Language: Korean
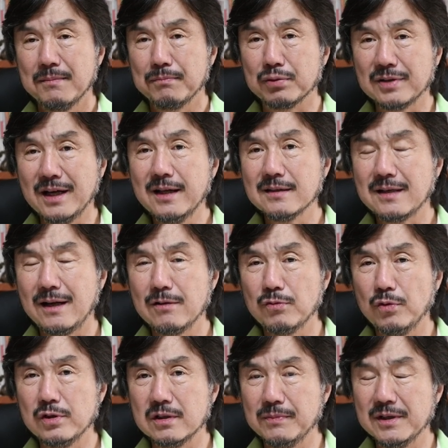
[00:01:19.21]
부산에
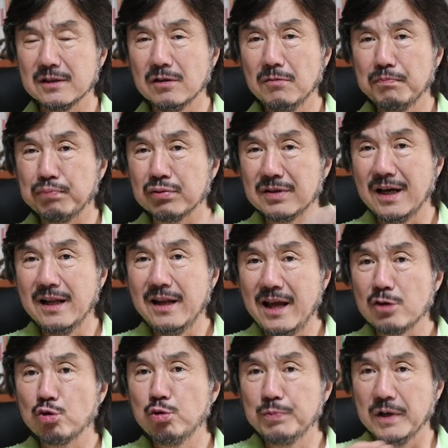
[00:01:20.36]
살고 있으면서
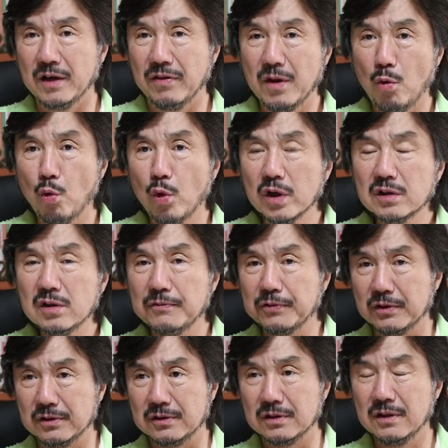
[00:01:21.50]
부산의 수변,
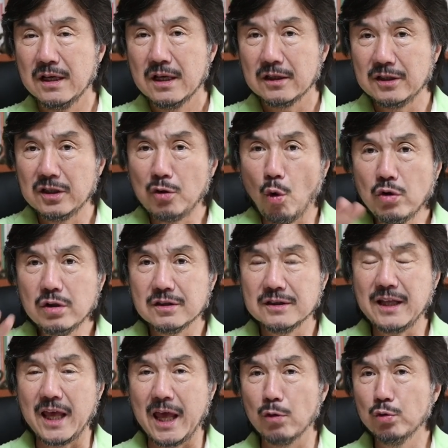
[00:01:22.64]
워터프론트. 근데
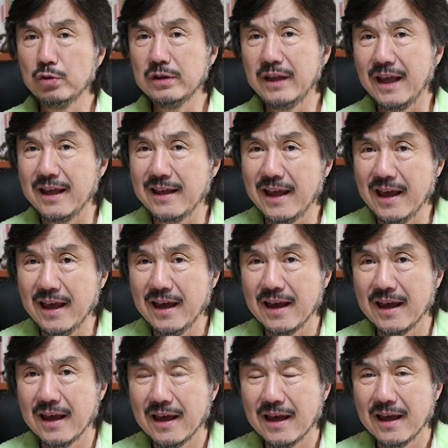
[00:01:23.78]
오늘은 해운대의
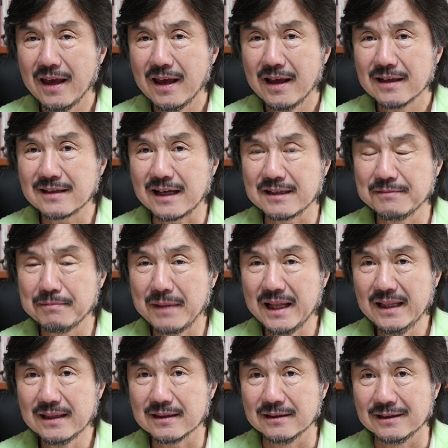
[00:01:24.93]

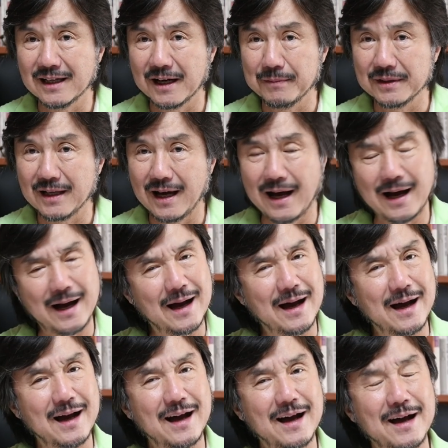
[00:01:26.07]
사진만 등장합니다.
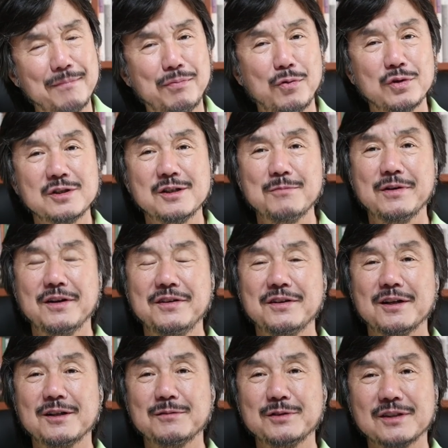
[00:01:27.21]
아, 보시면
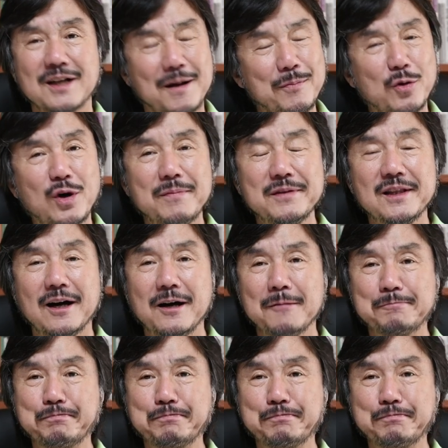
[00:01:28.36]
여러분 감동합니다.